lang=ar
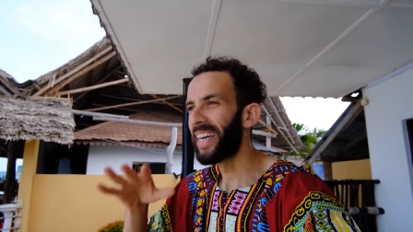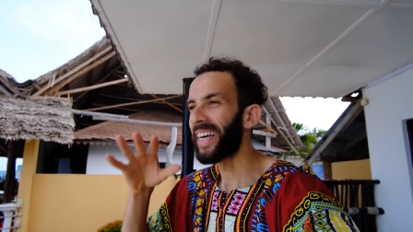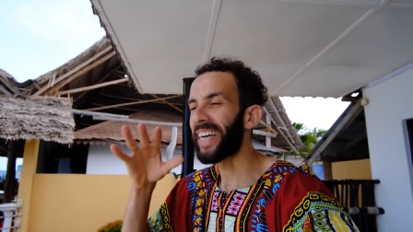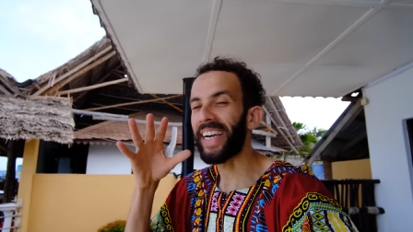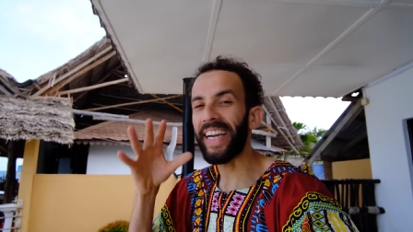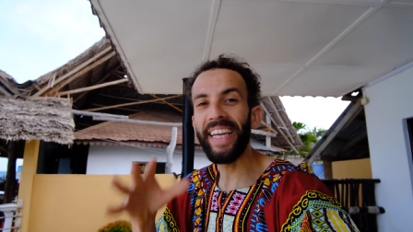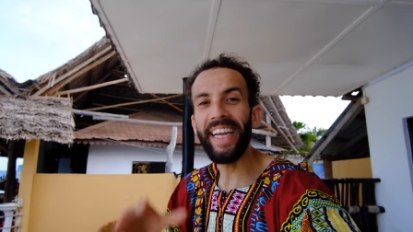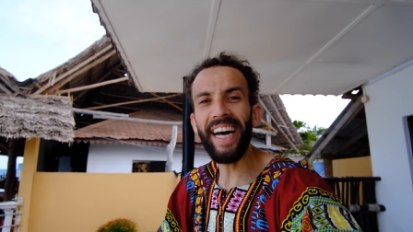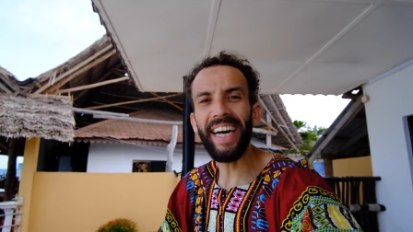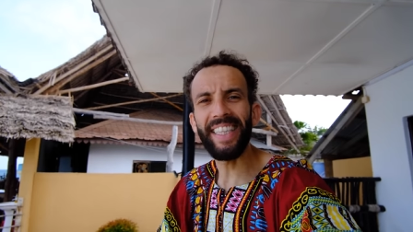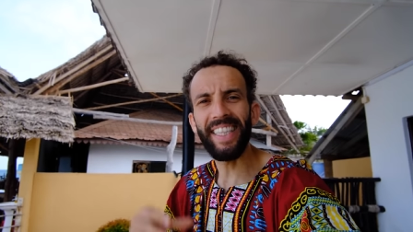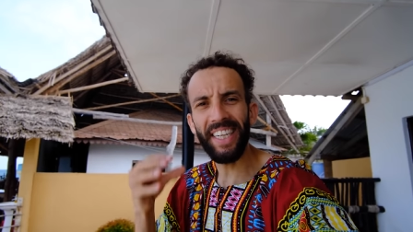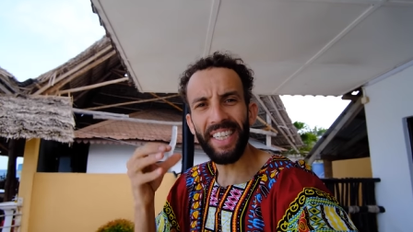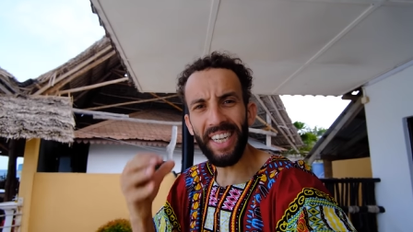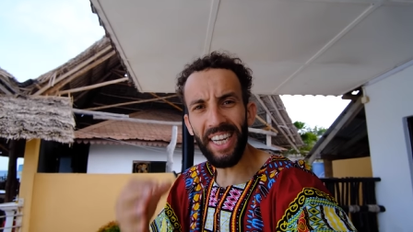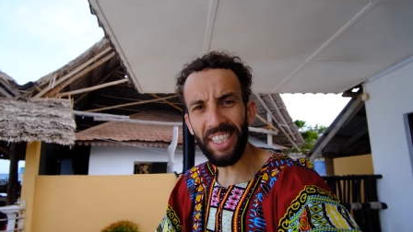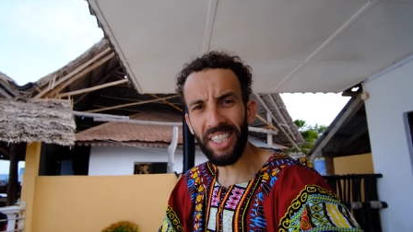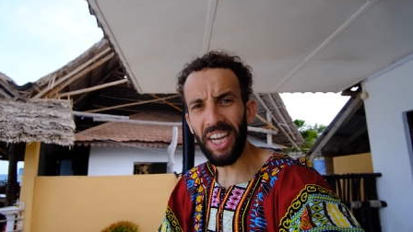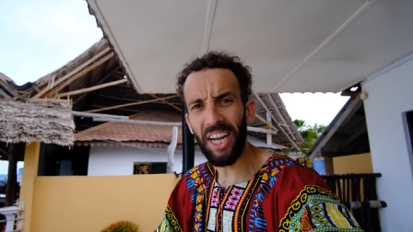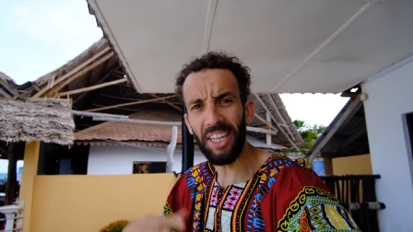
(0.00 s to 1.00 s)
الرياضه
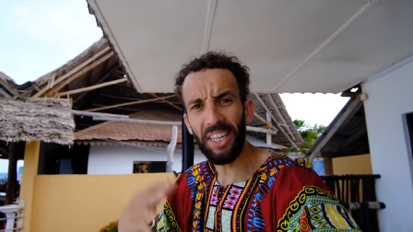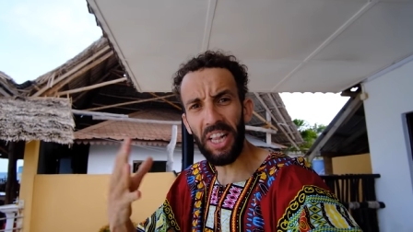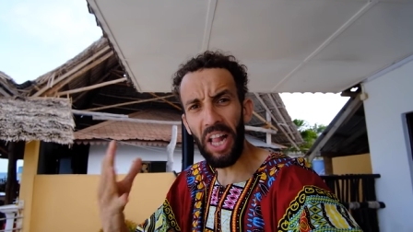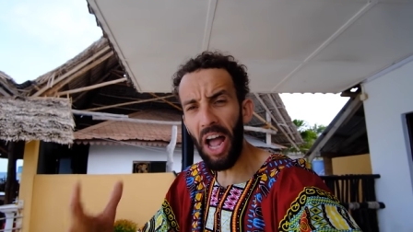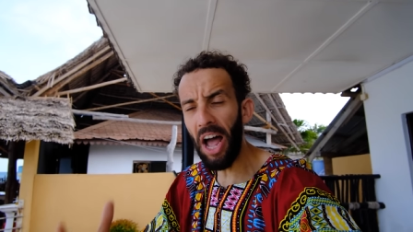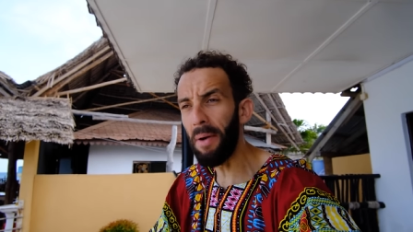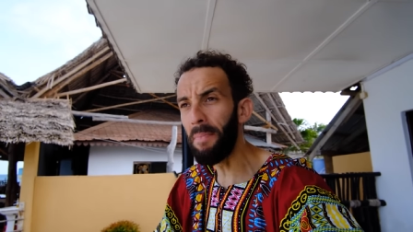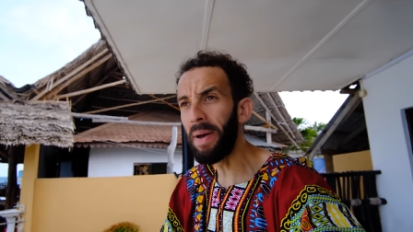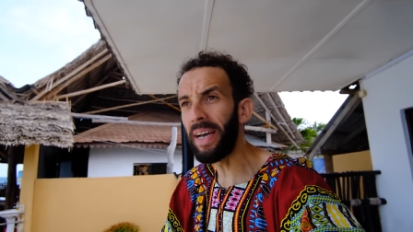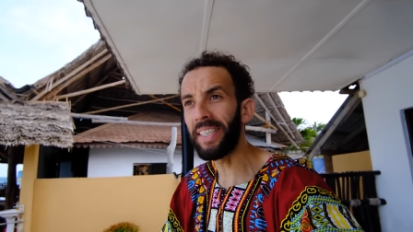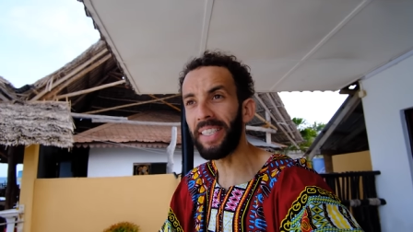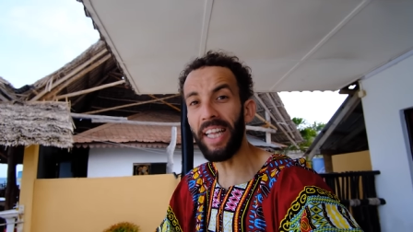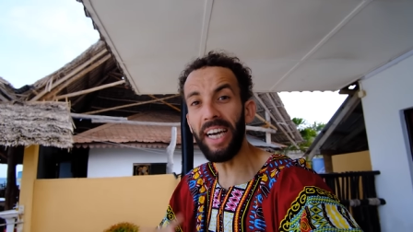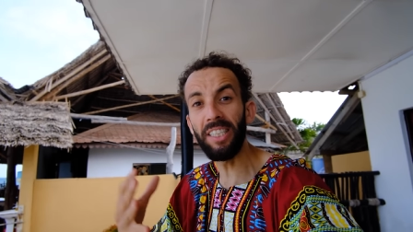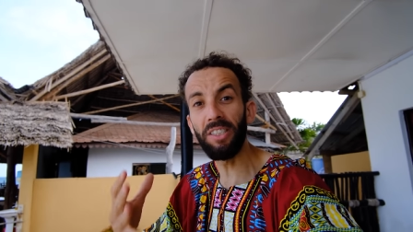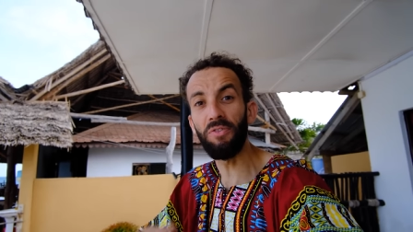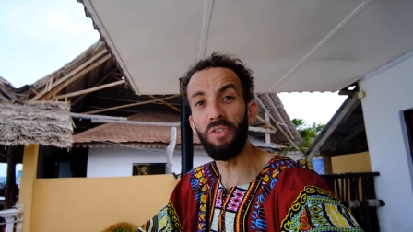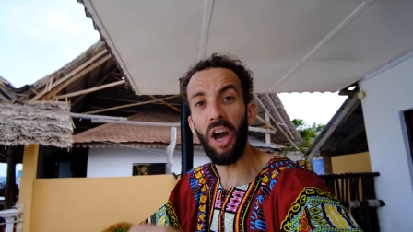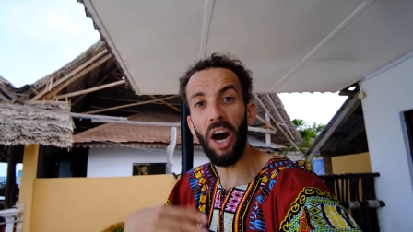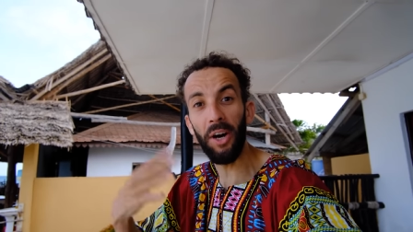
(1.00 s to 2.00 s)
النشاط الحماس
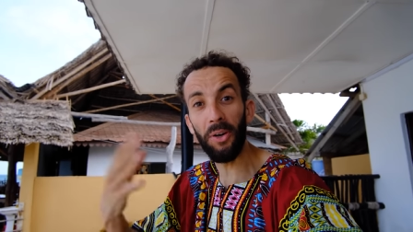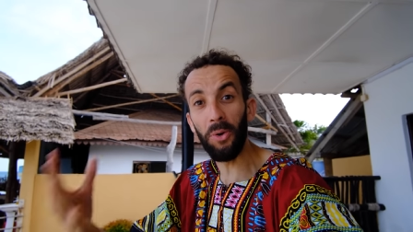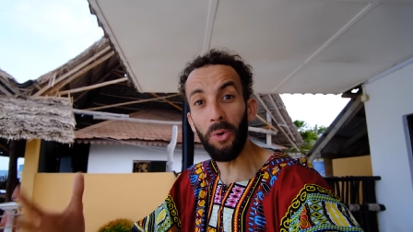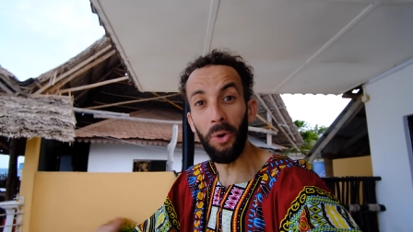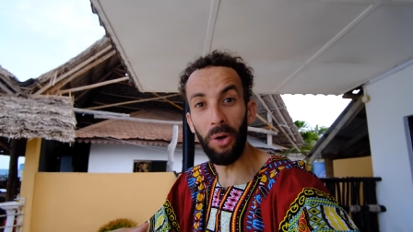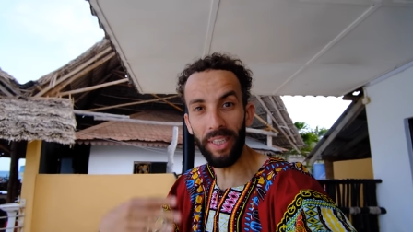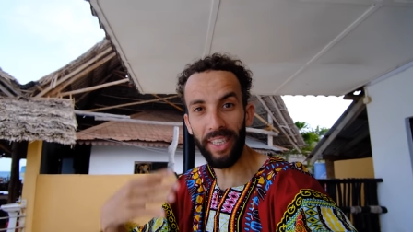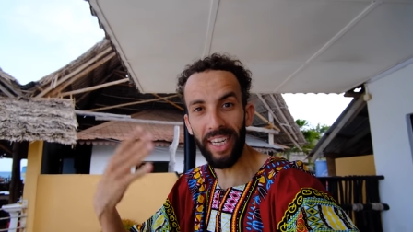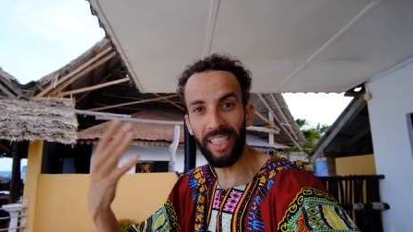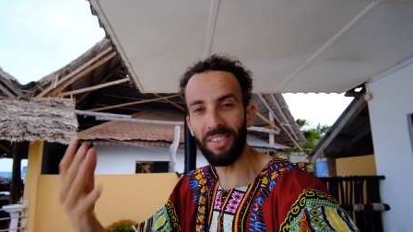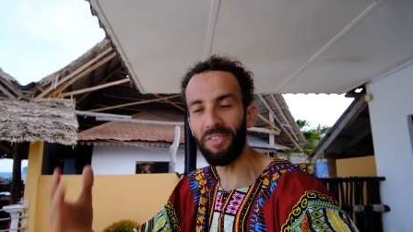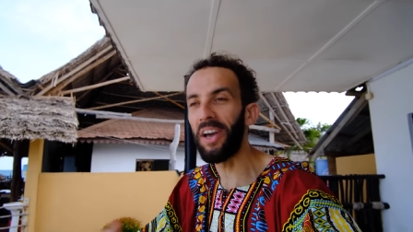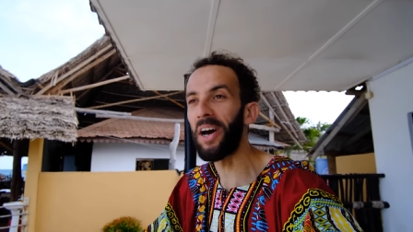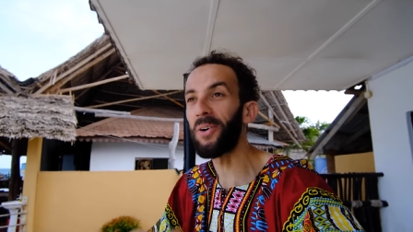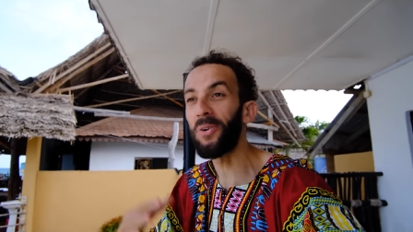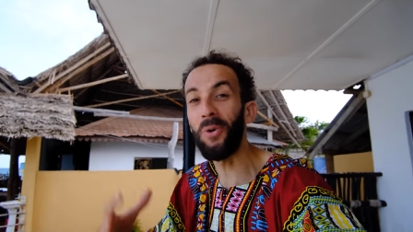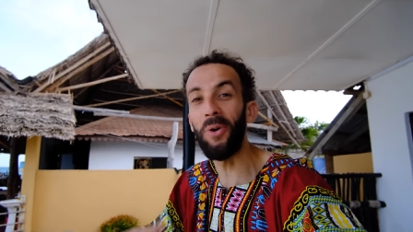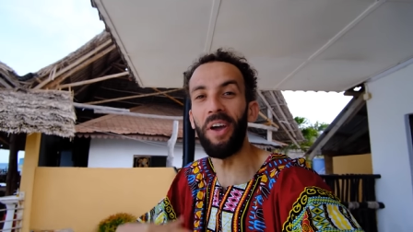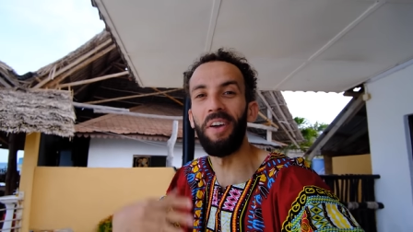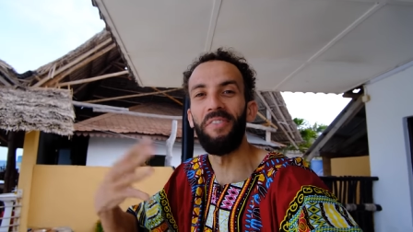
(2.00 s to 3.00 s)
تحس فيها روح تحس
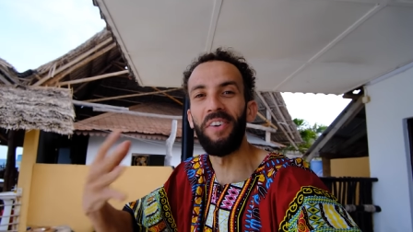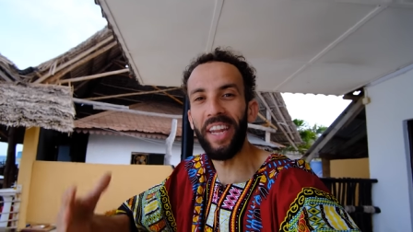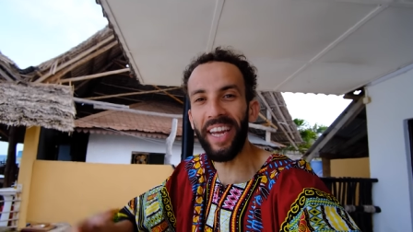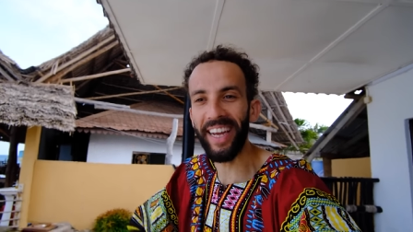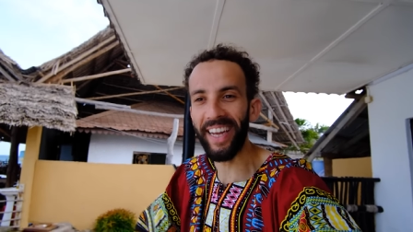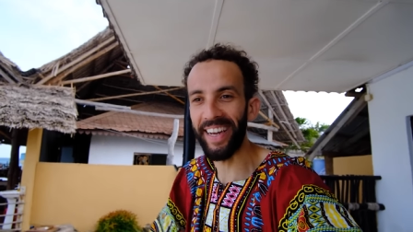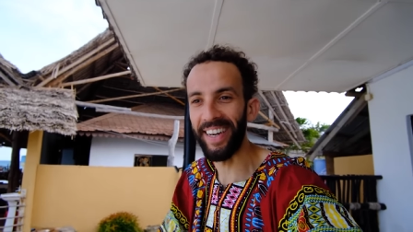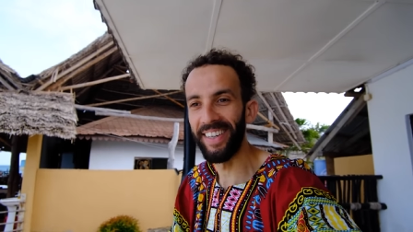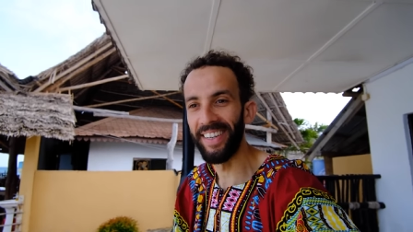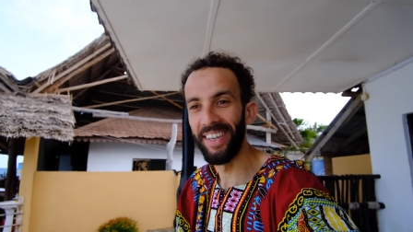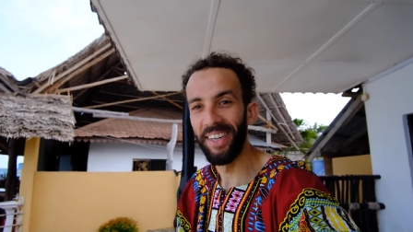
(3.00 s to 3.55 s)
فيها روح افريقيا